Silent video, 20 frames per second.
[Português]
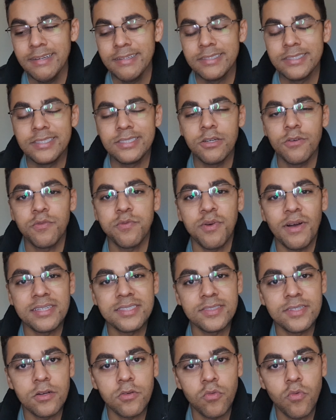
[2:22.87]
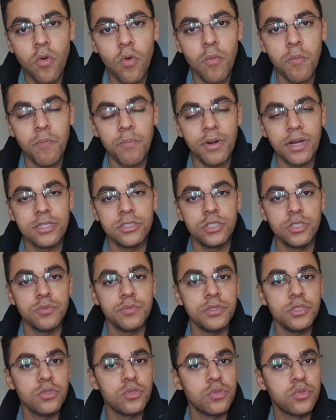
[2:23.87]
Se eu faço a compra de
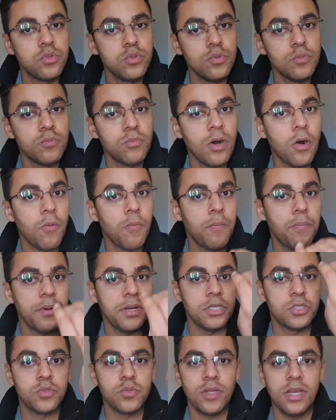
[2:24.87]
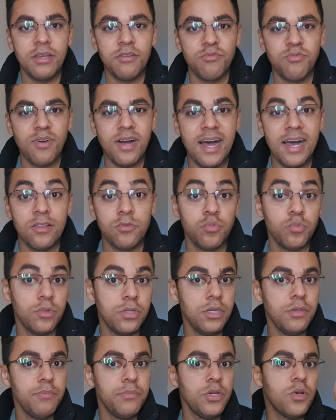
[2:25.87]
um insumo a um preço elevado
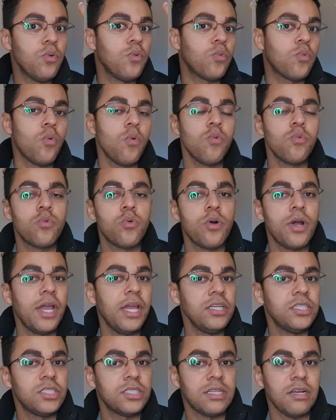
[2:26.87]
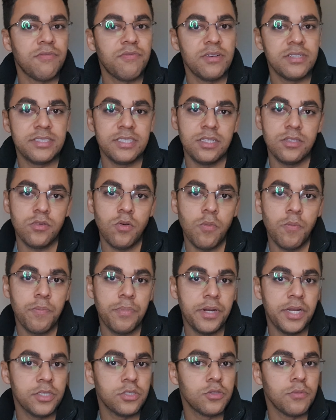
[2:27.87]
e meu concorrente está fazendo a um
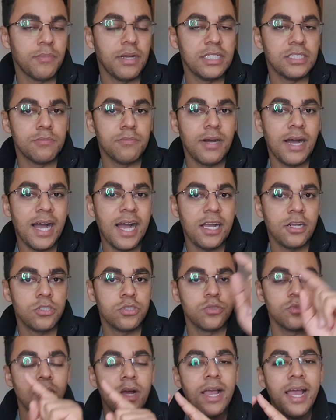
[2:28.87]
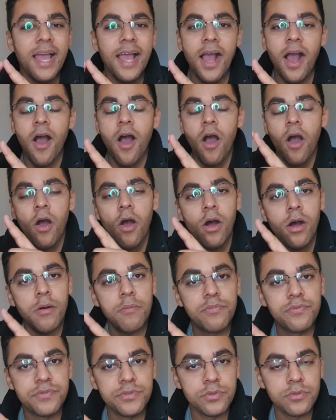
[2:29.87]
preço mais baixo,
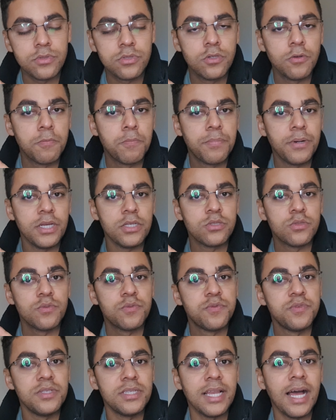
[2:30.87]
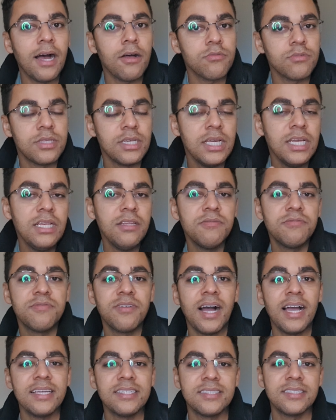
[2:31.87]
óbvio que o preço final dele
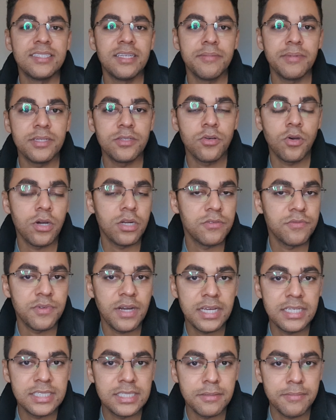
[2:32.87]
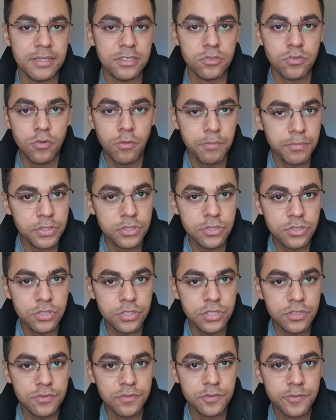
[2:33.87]
vai ser menor e vai ser mais
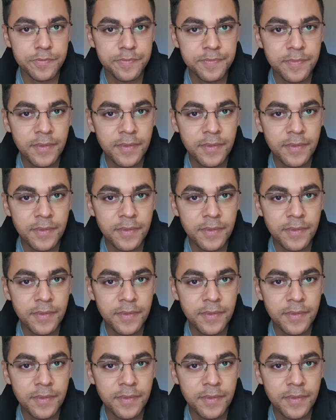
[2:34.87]
competitivo.